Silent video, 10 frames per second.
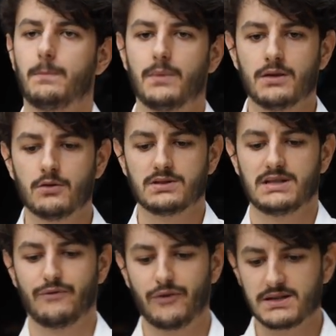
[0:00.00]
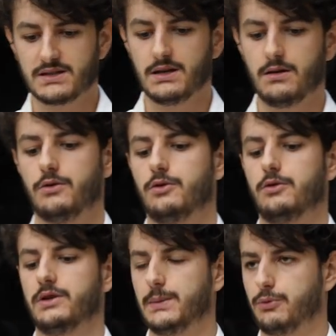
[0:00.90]
maintenant c'est facile
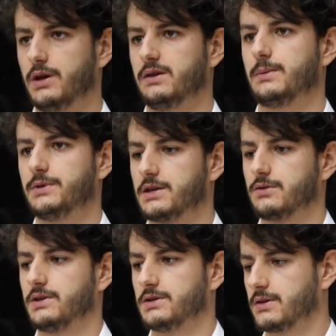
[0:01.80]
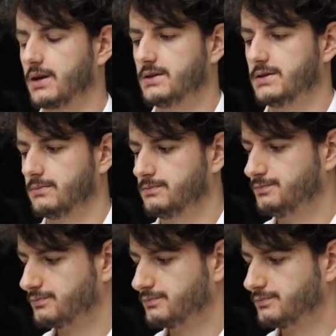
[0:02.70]
de déployer des applications décentralisées.